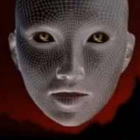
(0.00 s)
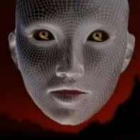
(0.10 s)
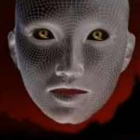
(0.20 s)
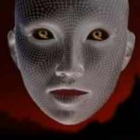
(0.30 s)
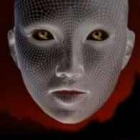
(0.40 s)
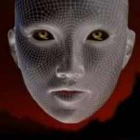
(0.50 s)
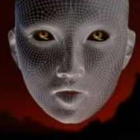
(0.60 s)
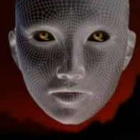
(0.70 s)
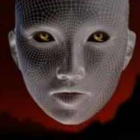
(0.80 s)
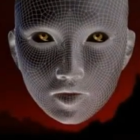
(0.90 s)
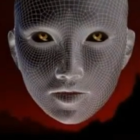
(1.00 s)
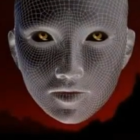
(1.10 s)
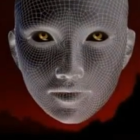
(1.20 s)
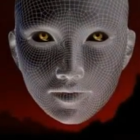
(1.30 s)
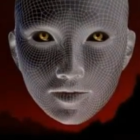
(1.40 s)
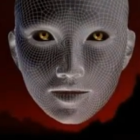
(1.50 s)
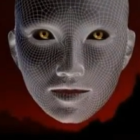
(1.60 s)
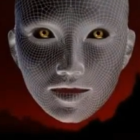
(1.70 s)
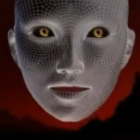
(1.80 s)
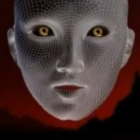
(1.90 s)
Спасибо за просмотр.
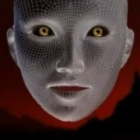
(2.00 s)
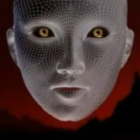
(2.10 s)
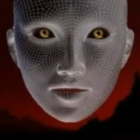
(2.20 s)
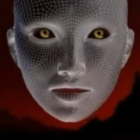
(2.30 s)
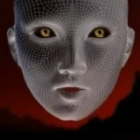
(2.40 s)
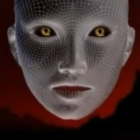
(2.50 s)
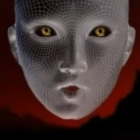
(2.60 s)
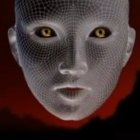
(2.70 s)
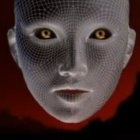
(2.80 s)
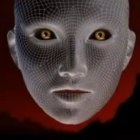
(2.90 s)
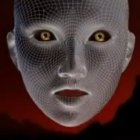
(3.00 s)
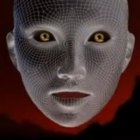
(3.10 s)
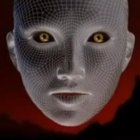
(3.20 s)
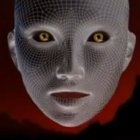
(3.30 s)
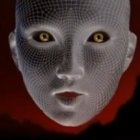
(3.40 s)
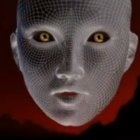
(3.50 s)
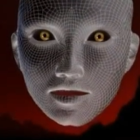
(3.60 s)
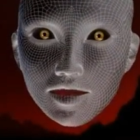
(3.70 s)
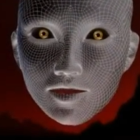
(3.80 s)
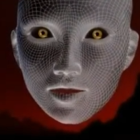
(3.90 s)
Все ссылки на источники информации в
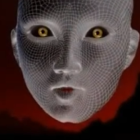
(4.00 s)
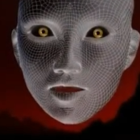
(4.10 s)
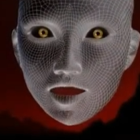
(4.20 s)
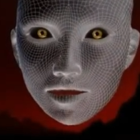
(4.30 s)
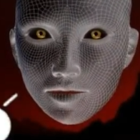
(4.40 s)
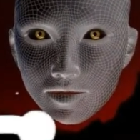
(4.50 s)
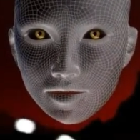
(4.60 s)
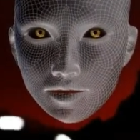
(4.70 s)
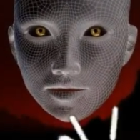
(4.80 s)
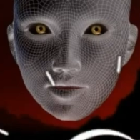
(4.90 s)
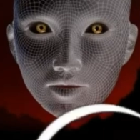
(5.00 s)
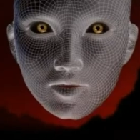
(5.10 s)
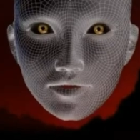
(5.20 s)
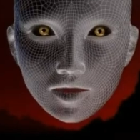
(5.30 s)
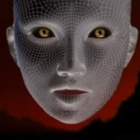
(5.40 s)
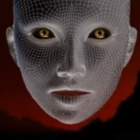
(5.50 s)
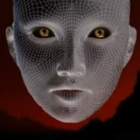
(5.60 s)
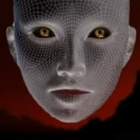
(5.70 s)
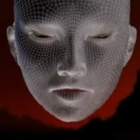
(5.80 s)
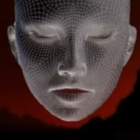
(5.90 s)
описании под роликом. Так что
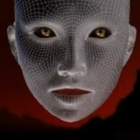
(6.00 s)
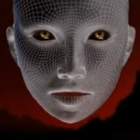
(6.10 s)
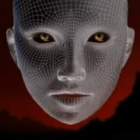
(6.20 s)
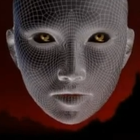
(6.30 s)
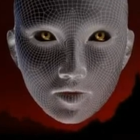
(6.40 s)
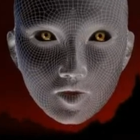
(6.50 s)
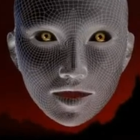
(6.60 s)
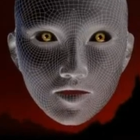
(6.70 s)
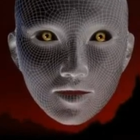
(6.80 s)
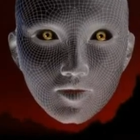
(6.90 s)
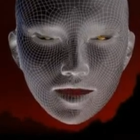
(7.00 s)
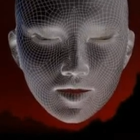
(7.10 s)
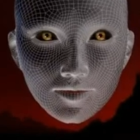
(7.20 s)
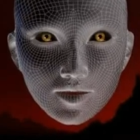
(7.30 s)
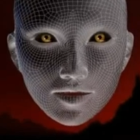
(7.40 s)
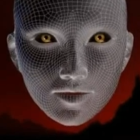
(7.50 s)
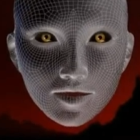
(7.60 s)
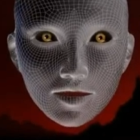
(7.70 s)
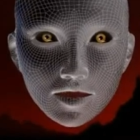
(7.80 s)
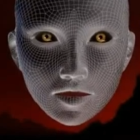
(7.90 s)
пишите комментарии, жмите на пальцы,
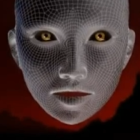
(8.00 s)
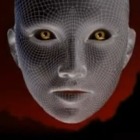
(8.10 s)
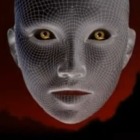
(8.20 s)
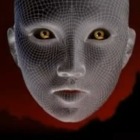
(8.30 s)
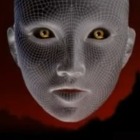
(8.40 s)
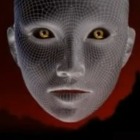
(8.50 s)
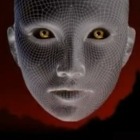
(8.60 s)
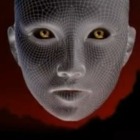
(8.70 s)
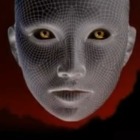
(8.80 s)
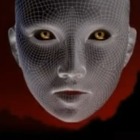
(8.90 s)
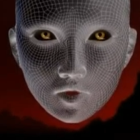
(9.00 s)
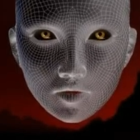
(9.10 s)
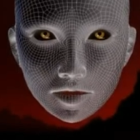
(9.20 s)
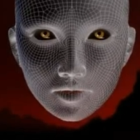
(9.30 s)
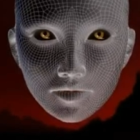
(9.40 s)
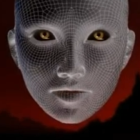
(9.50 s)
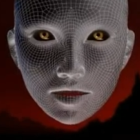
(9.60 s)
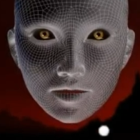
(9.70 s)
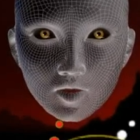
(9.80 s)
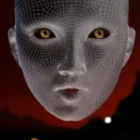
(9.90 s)
делитесь этим видео с друзьями,
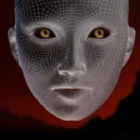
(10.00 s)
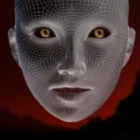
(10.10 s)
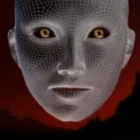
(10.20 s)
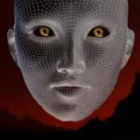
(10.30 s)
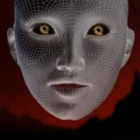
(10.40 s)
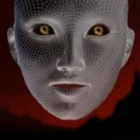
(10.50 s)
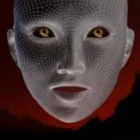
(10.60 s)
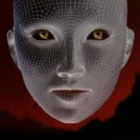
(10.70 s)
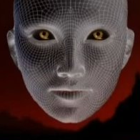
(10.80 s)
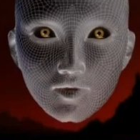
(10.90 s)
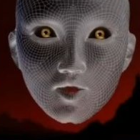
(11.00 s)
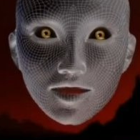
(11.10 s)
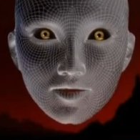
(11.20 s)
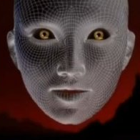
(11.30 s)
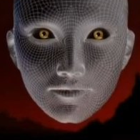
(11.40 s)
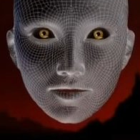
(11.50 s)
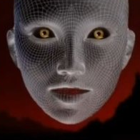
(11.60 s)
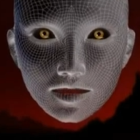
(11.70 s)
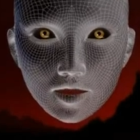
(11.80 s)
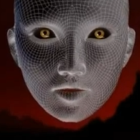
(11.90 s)
подписывайтесь на канал, ну а мы пока
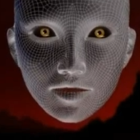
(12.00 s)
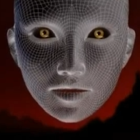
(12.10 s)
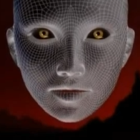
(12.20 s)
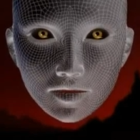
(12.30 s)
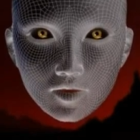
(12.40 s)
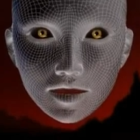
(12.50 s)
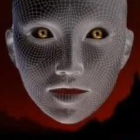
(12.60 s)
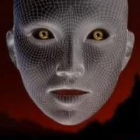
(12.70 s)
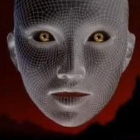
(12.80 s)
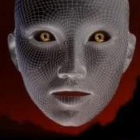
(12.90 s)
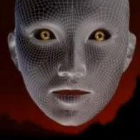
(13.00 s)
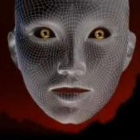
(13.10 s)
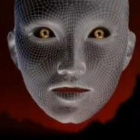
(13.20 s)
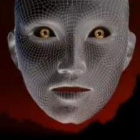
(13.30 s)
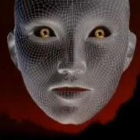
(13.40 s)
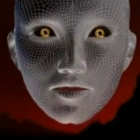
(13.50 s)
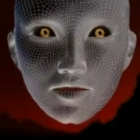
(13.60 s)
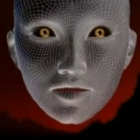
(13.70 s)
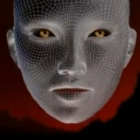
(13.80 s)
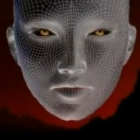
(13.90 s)
поищем что-нибудь интересное для следующего
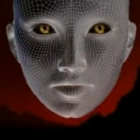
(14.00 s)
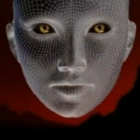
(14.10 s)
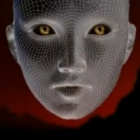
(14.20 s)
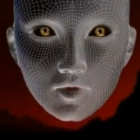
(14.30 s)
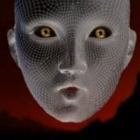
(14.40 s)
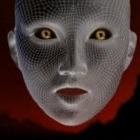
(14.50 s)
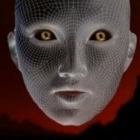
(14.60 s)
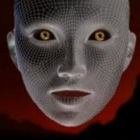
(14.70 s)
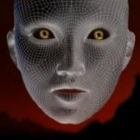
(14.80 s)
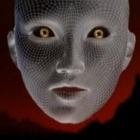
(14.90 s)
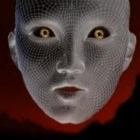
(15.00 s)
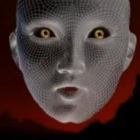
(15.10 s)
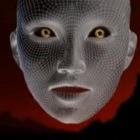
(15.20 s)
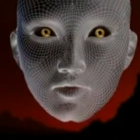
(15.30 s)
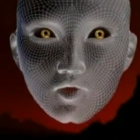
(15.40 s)
ролика. Монтаж, перевод,